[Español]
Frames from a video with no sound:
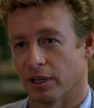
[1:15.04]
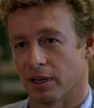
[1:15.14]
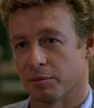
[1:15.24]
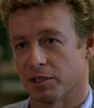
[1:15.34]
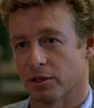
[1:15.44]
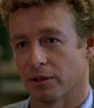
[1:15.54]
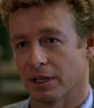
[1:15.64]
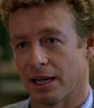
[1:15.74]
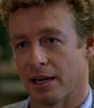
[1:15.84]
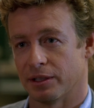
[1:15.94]
Estás
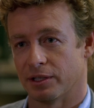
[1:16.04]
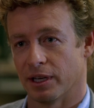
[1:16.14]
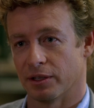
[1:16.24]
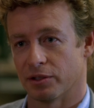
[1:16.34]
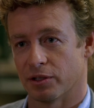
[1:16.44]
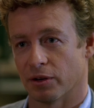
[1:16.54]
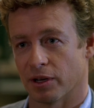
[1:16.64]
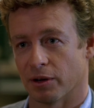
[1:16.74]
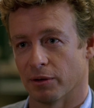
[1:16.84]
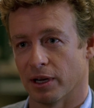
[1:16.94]
pensando, me alegro de que
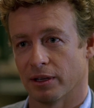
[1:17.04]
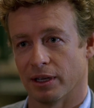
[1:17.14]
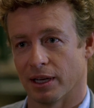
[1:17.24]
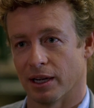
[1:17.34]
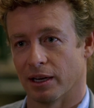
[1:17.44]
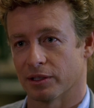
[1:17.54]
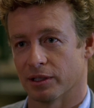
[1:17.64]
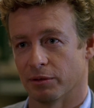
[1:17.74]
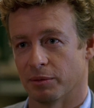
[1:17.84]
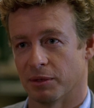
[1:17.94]
Jane esté jugando y que no
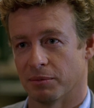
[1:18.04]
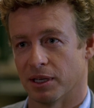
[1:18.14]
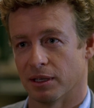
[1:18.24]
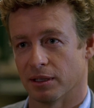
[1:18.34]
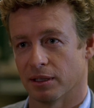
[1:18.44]
pueda leer mi